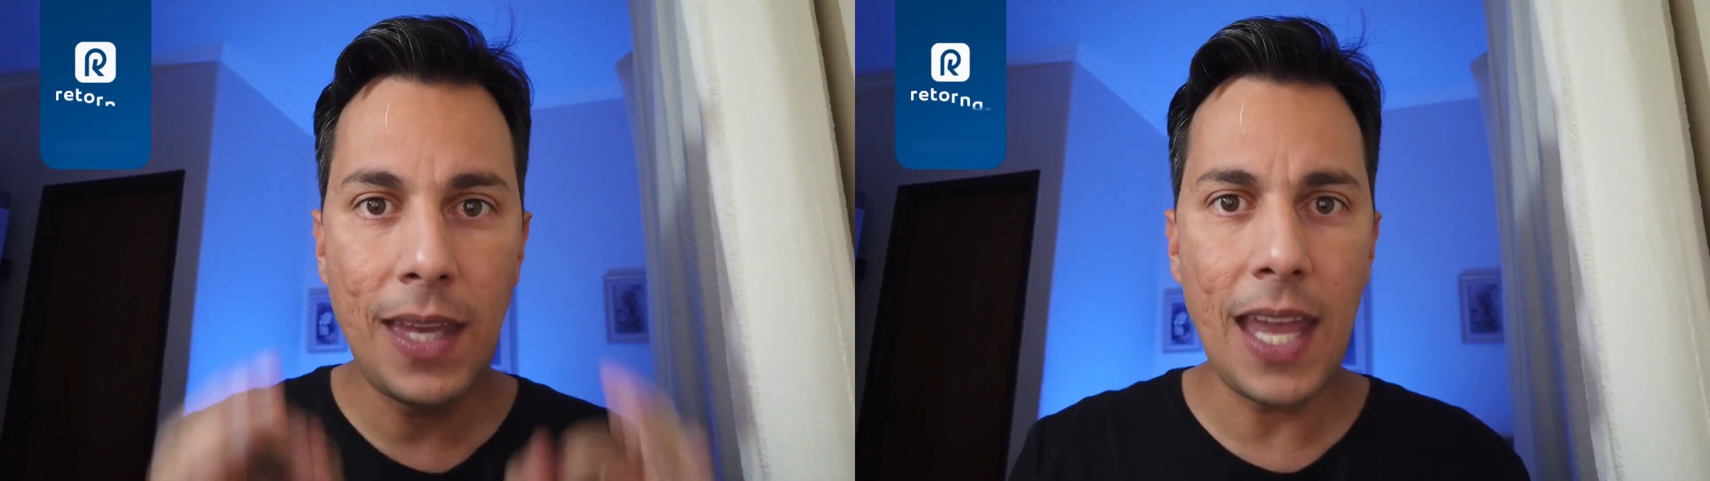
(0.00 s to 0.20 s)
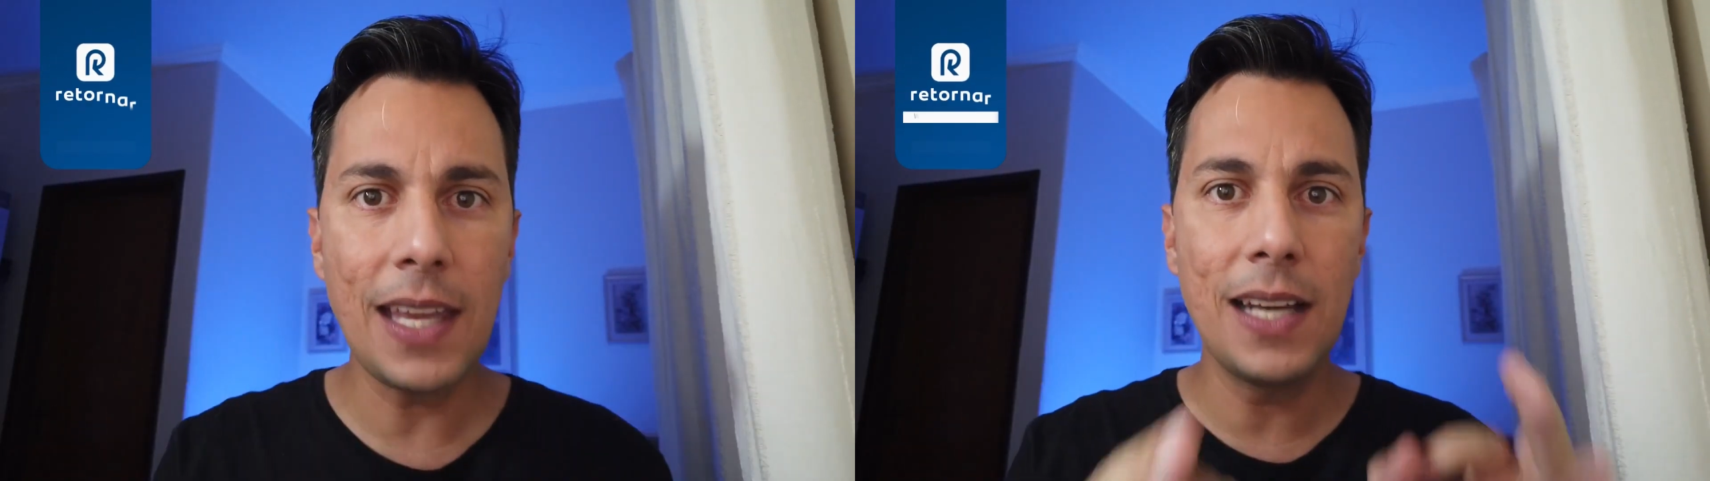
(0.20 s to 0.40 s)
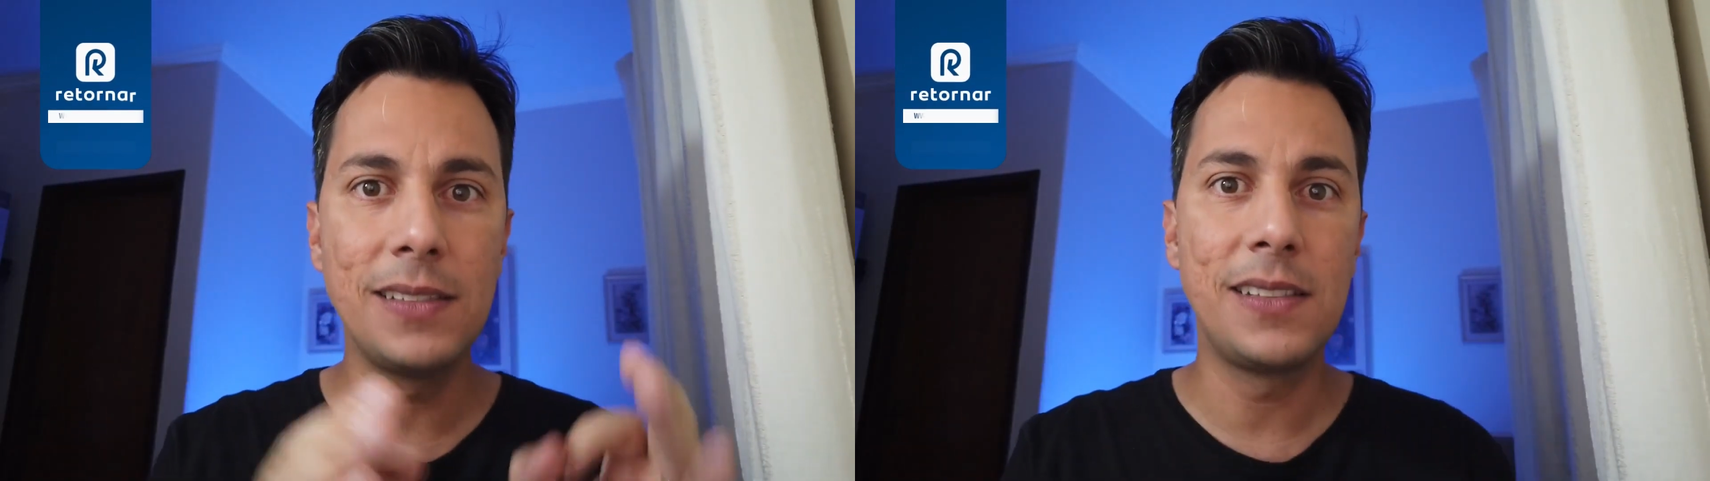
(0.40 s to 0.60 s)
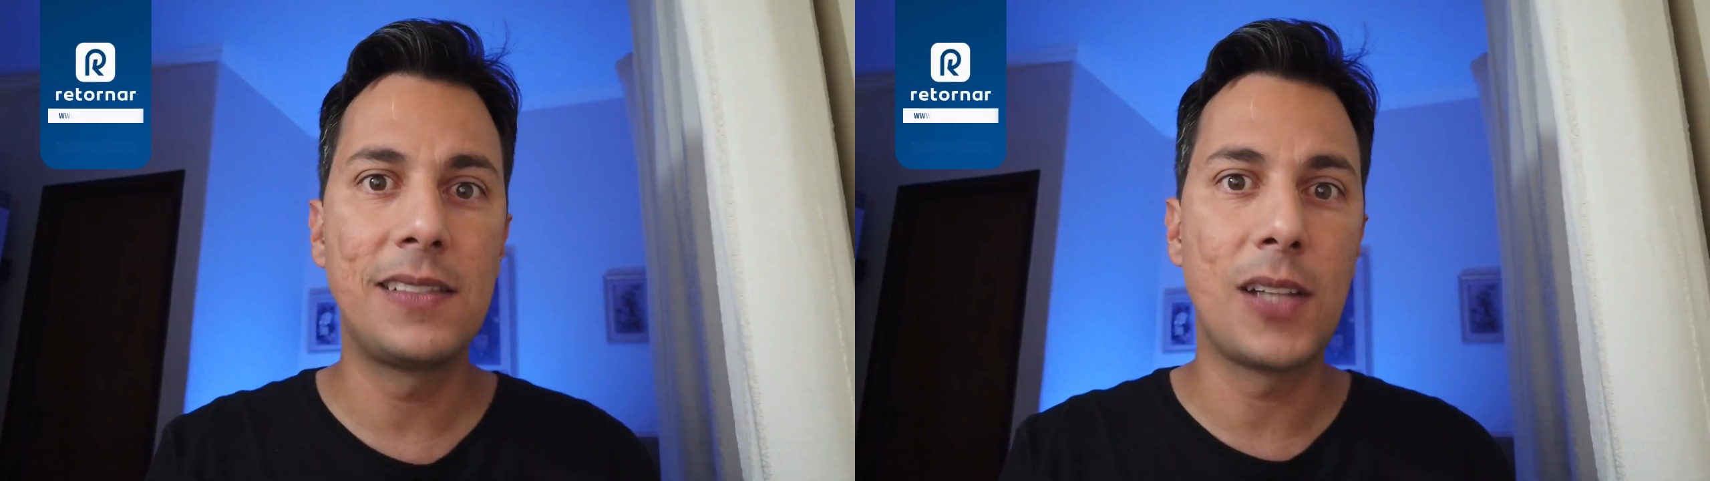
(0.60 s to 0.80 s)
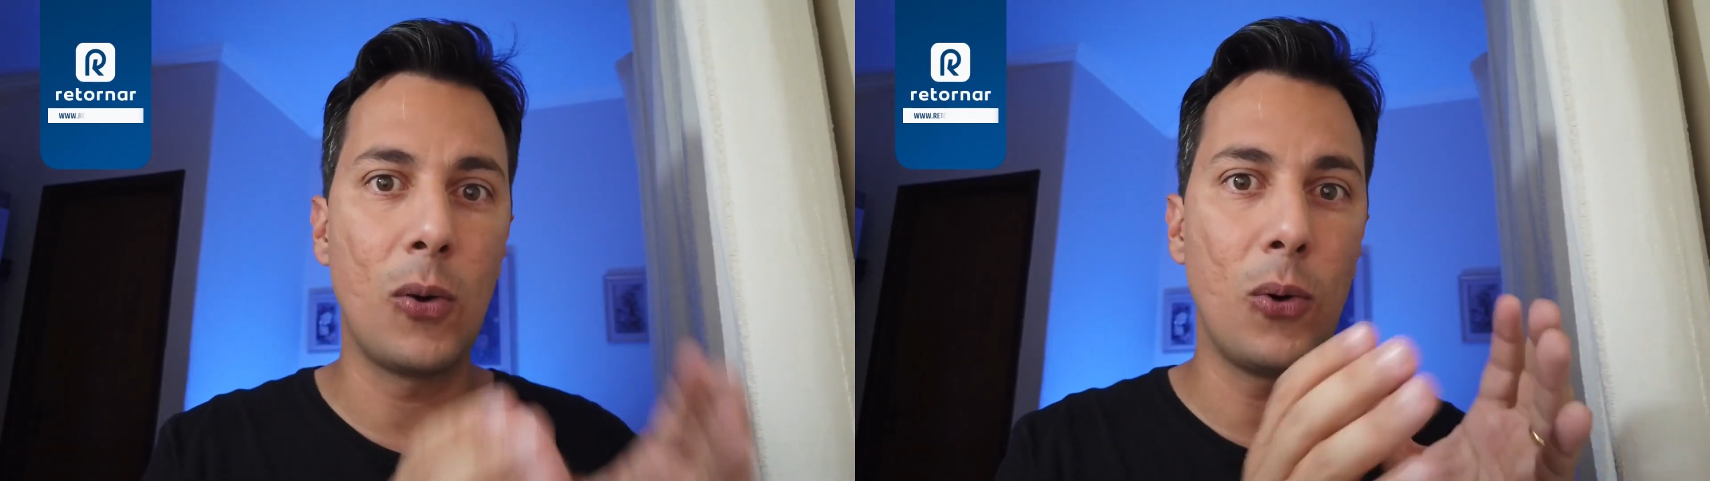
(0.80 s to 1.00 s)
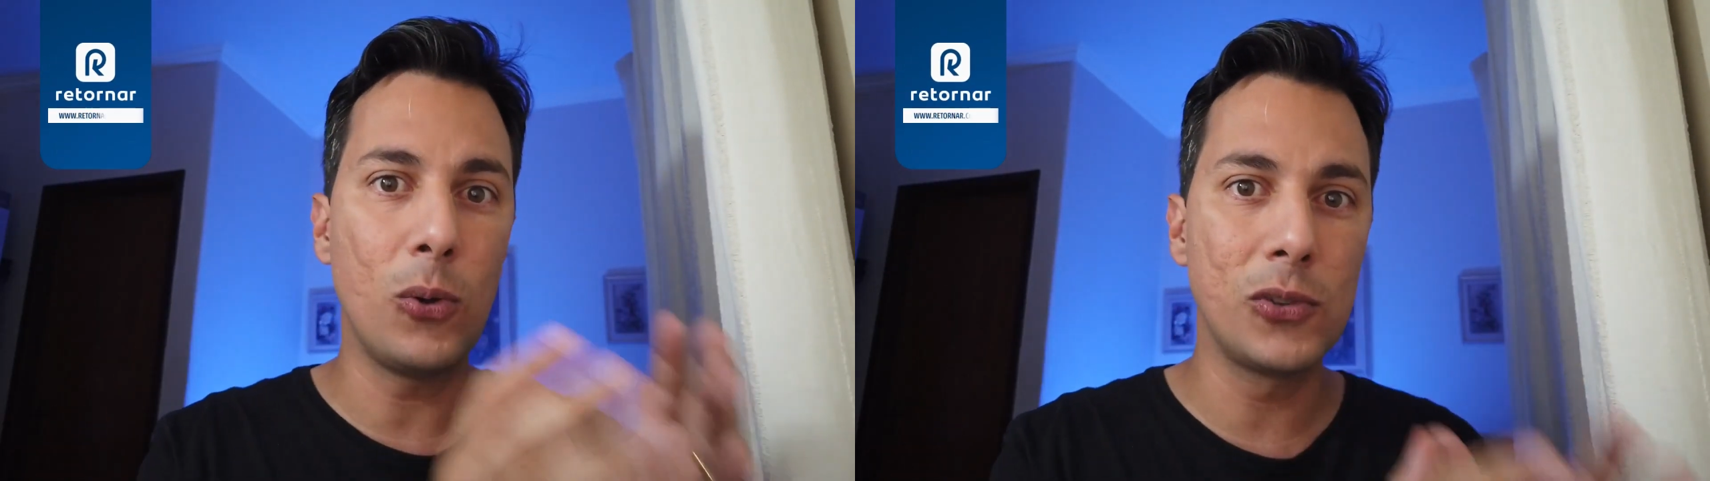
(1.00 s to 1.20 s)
Quem eles estão